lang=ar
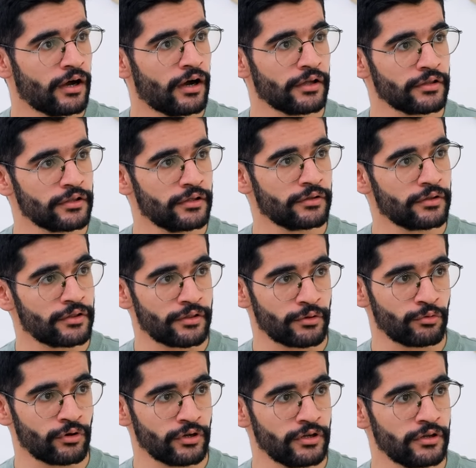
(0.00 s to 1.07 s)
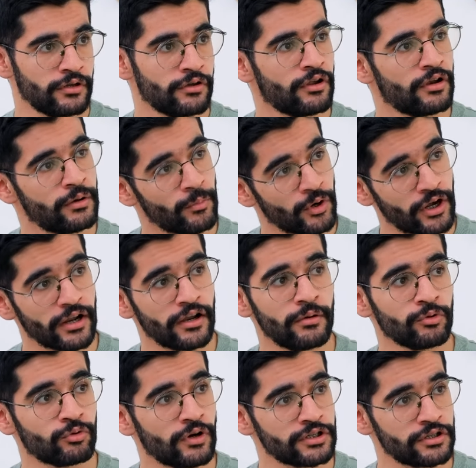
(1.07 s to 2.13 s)
هذه ضروريه المكان اللي
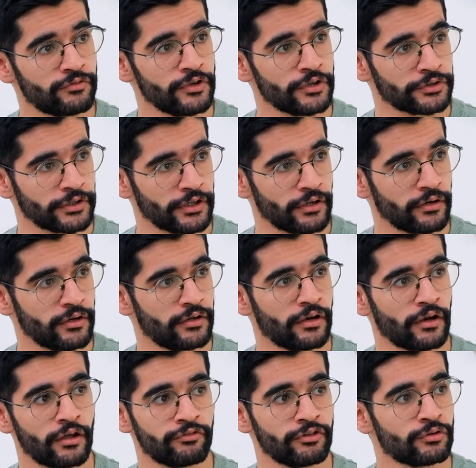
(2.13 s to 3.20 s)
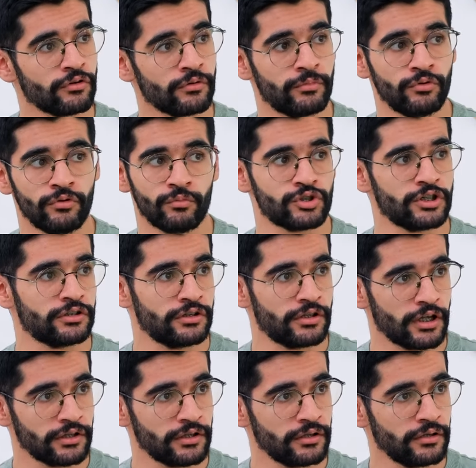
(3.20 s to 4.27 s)
متواجد فيه الطير الغرفه تكون بدون
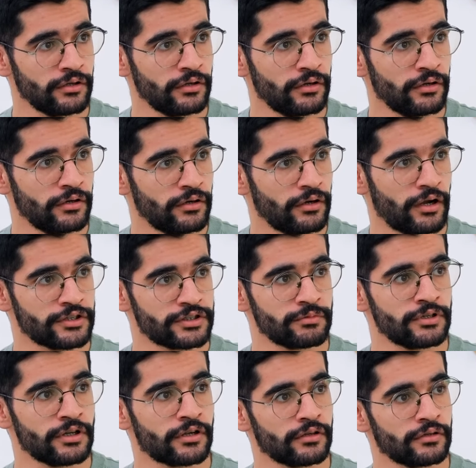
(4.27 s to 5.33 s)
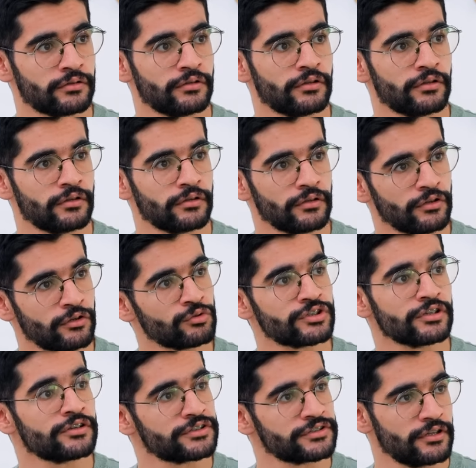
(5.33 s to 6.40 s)
مشتتات على سبيل انك
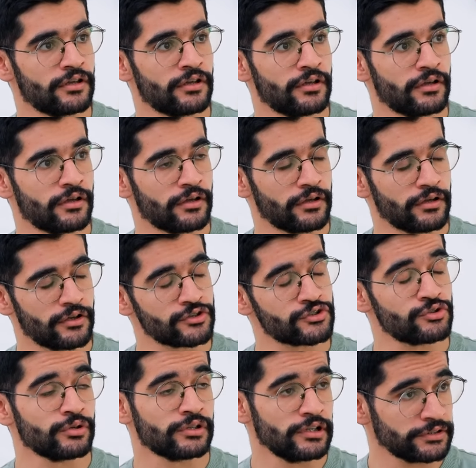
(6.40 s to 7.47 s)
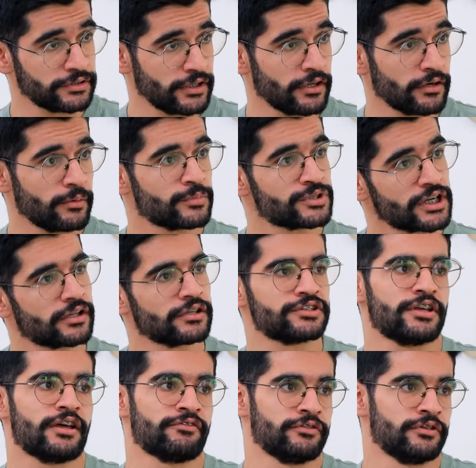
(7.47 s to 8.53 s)
يوصل آه، الصوت للطير بشكل
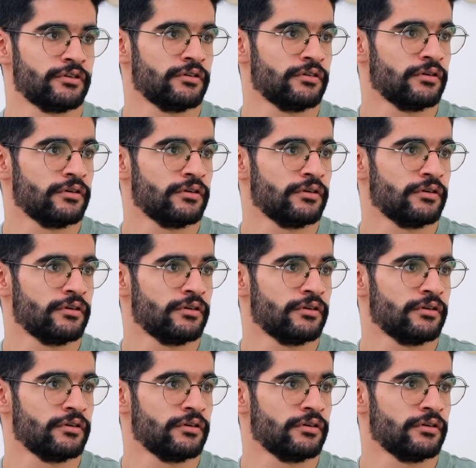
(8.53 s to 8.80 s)
صافي.